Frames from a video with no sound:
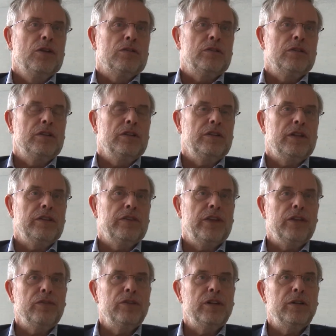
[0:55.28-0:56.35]
Und das hat
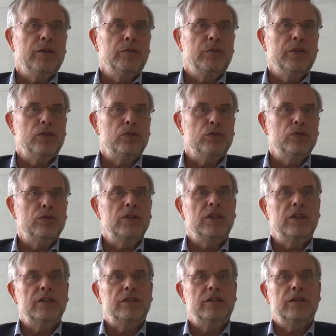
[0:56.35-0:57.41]
sehr viel damit zu tun,
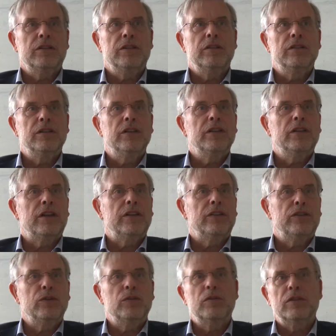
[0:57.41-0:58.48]
dass die
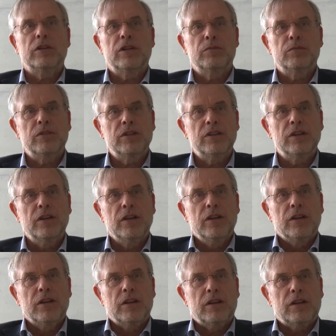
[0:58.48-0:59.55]
Digitalisierung eben die
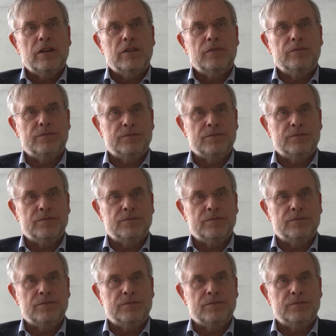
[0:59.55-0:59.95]
ähm,